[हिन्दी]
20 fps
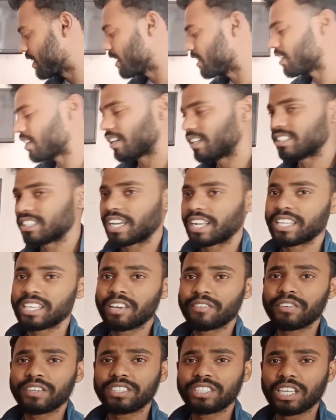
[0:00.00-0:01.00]
सीडी अंदर नहीं जा
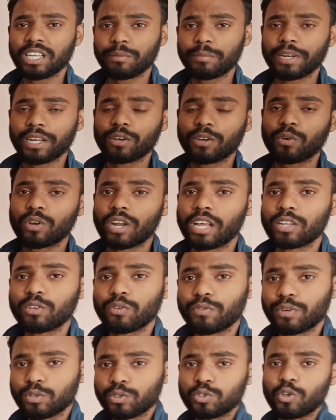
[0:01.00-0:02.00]
रही है या फिर जेल ब्रेक हो रहा
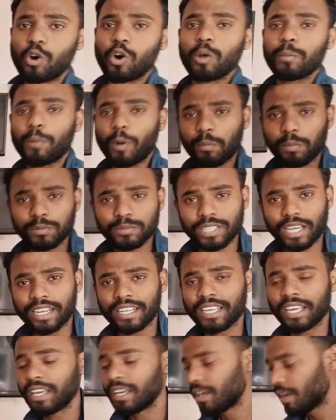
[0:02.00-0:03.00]
है तो फिर कुछ और प्रॉब्लम्स
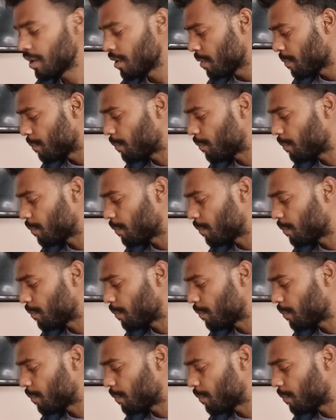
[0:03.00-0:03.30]
आ रही है